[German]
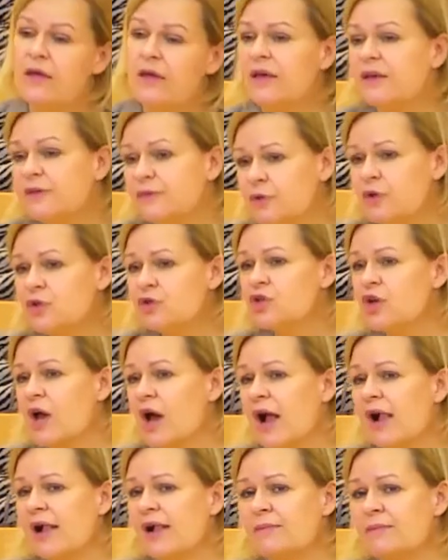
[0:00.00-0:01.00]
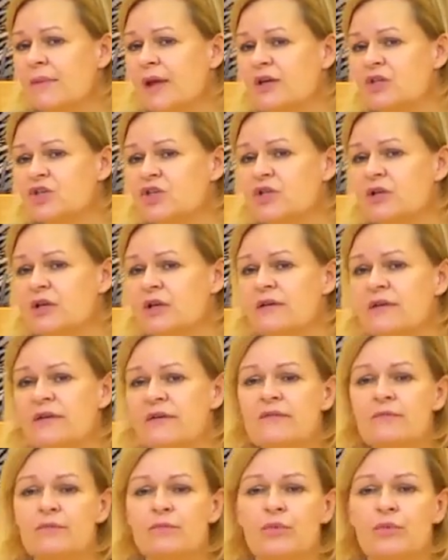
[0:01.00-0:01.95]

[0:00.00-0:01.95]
Ich wünsche allen Menschen in diesem